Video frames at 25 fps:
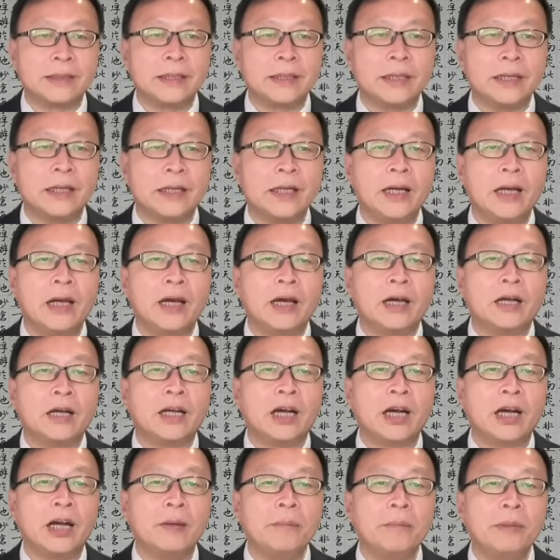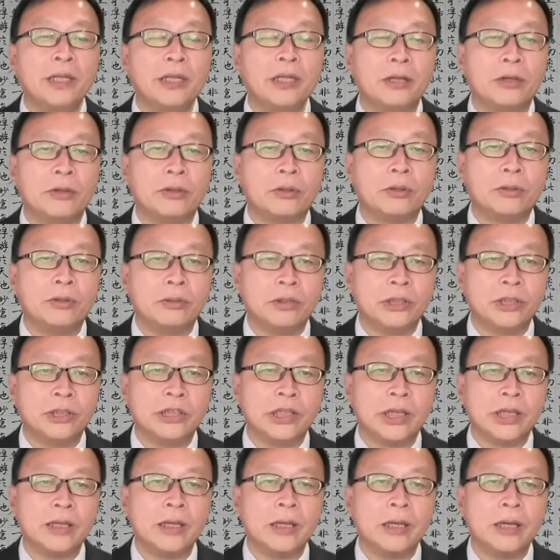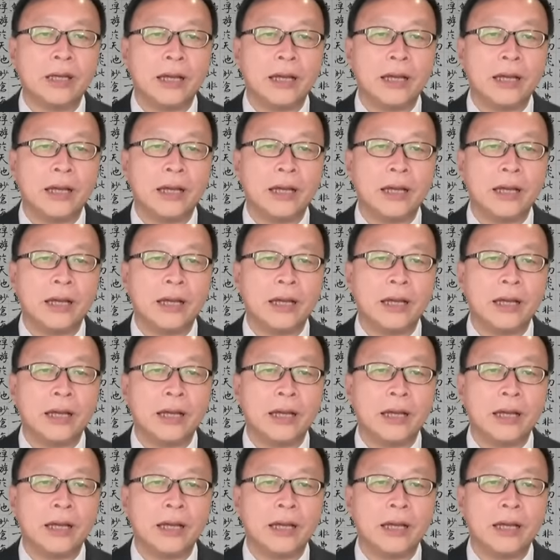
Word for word: 历和革命的贡献，